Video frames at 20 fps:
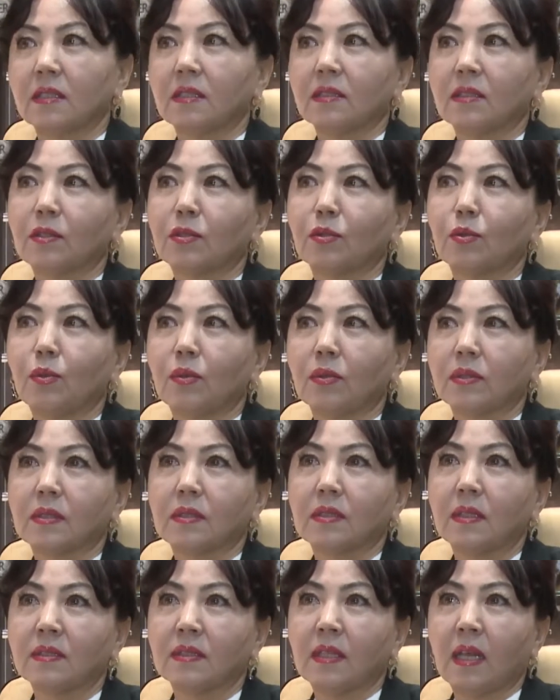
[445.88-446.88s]
где кто
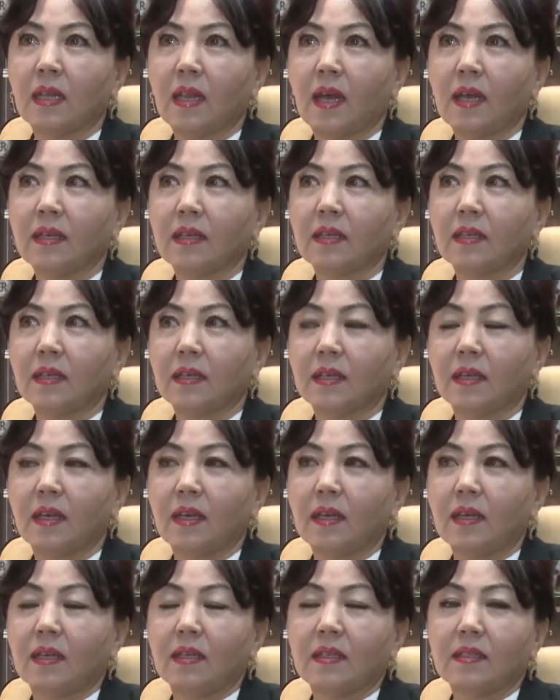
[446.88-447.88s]
на лайки,
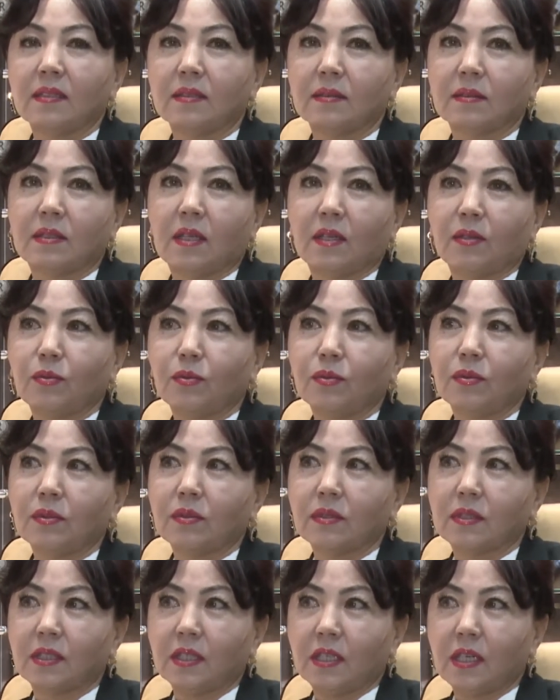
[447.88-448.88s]
дарю
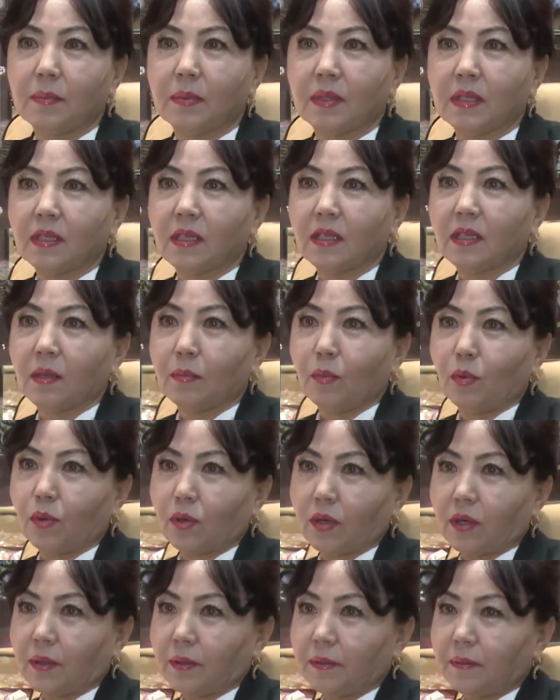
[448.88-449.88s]
серебряные
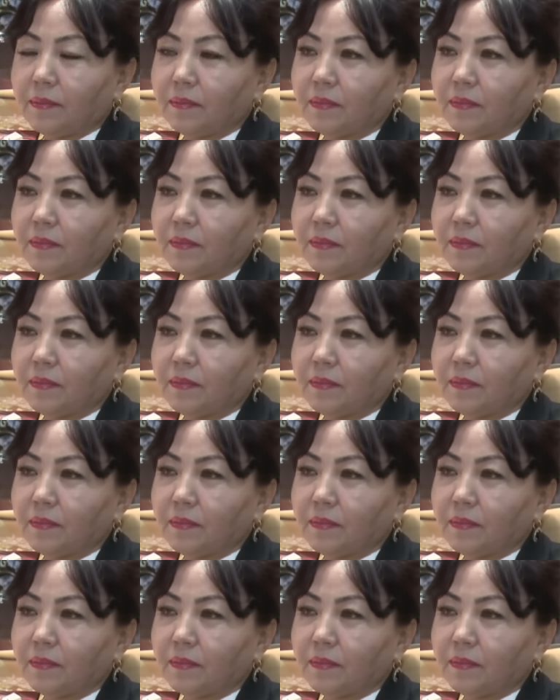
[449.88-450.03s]
наборы